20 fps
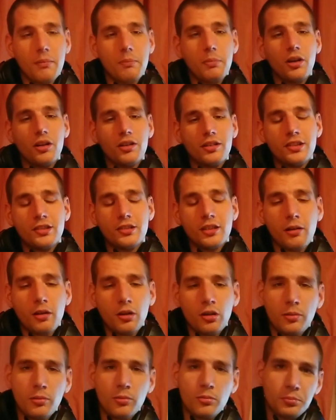Pero este
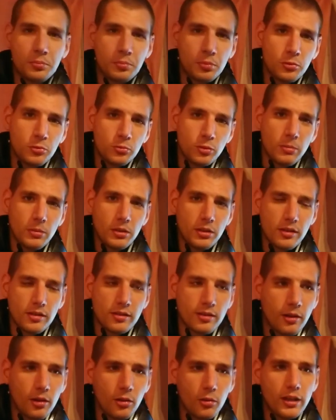sábado, puntualmente
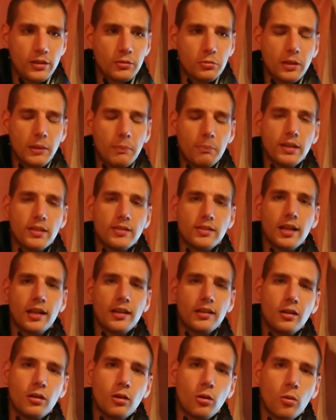este sábado, voy a hacer un
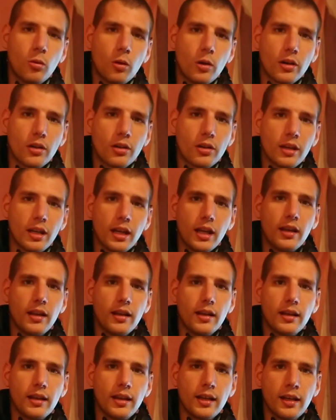especial de los juegos de
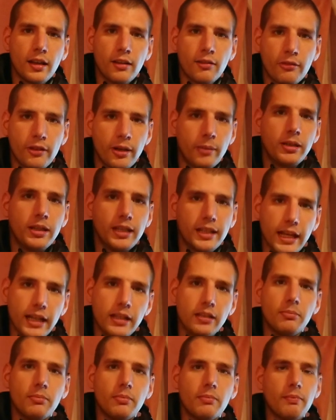eh, Family
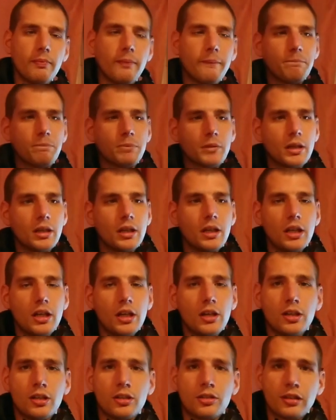Game.
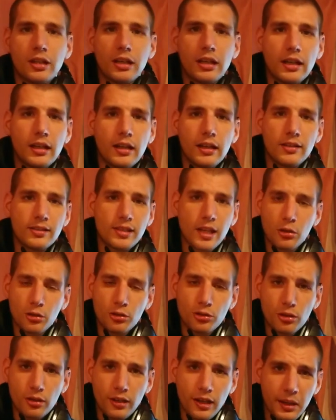esa
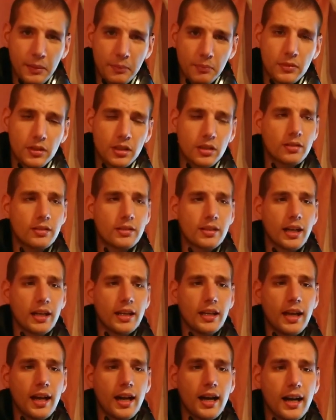consola
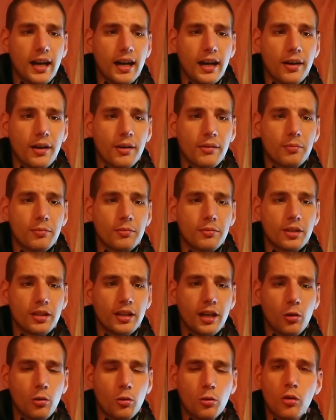traía
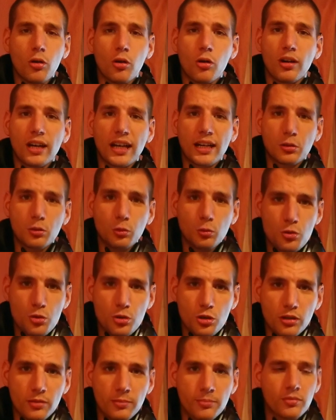era juegos con
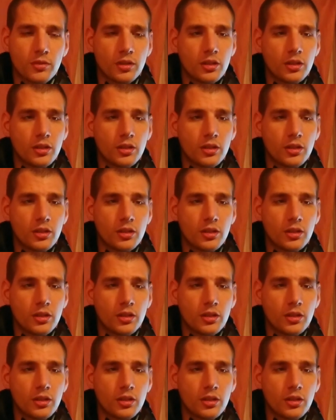cartucho